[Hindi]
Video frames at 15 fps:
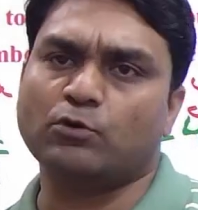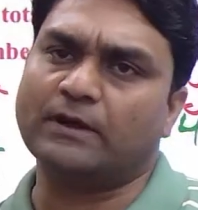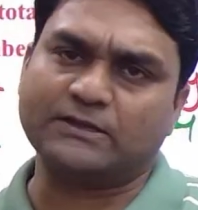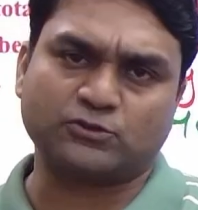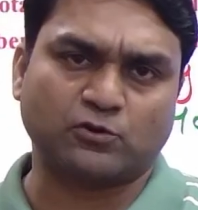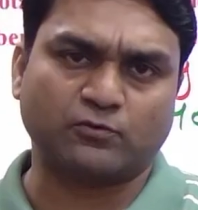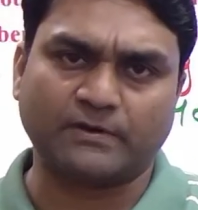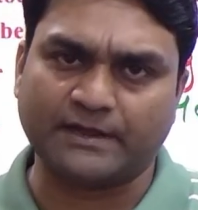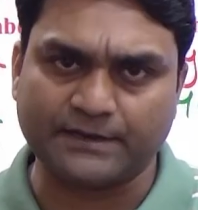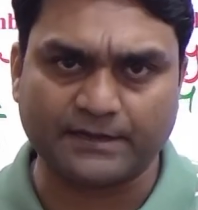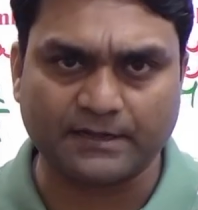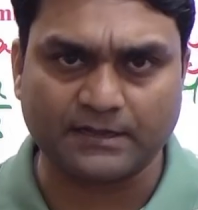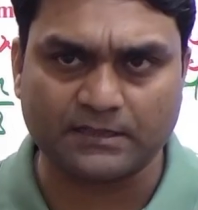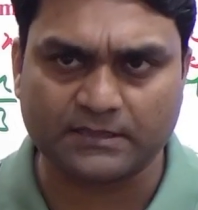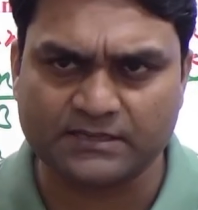एक्स और वाई
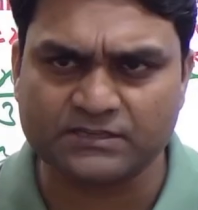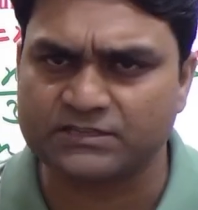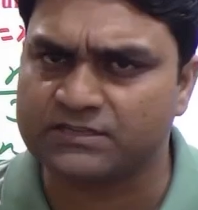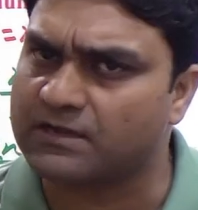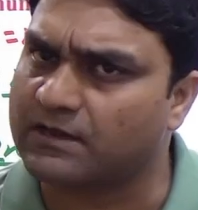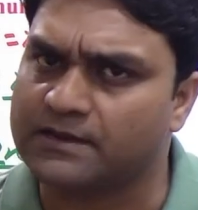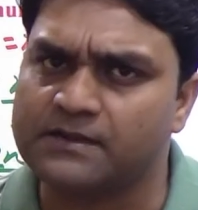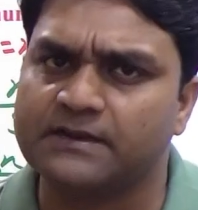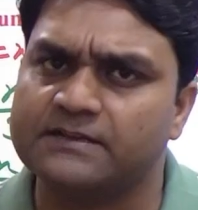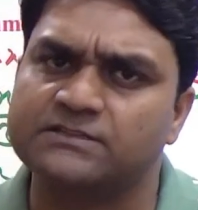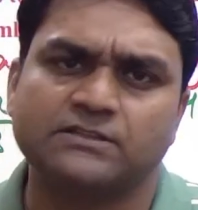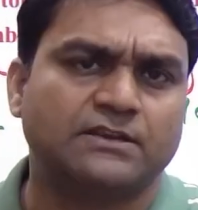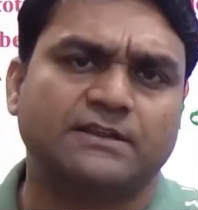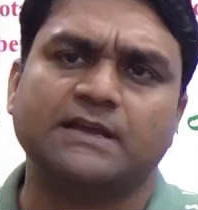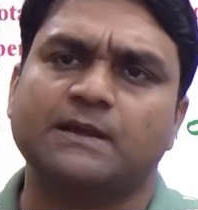निकालते हैं जिससे करने पर इसी
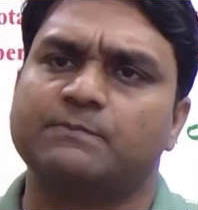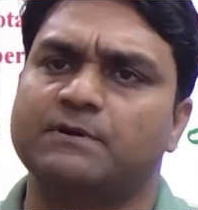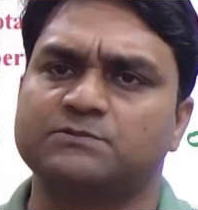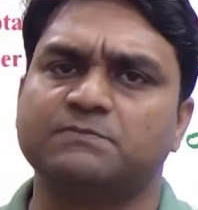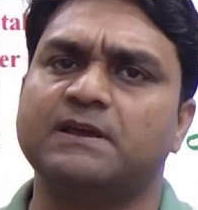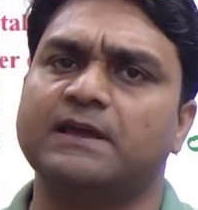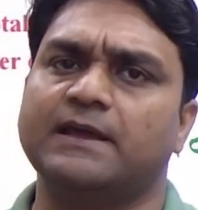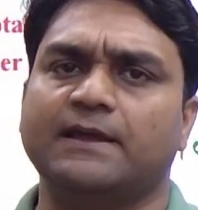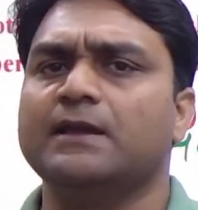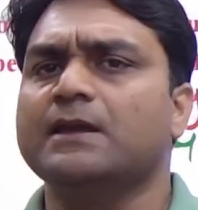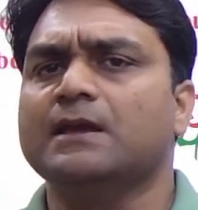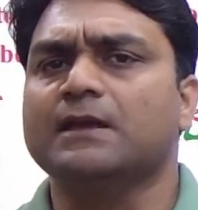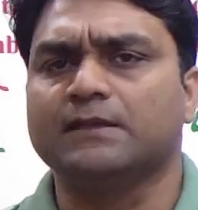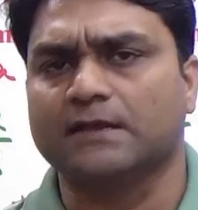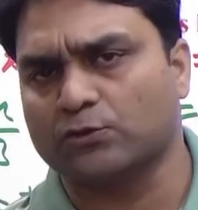तरीके आपके पास में है
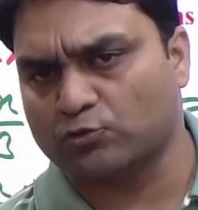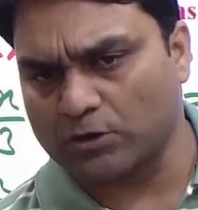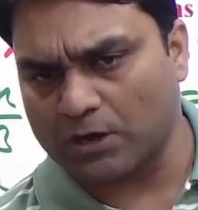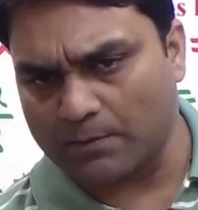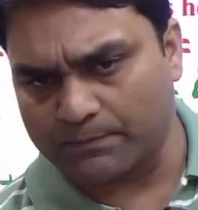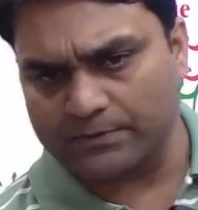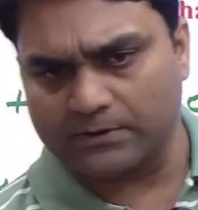या तो आप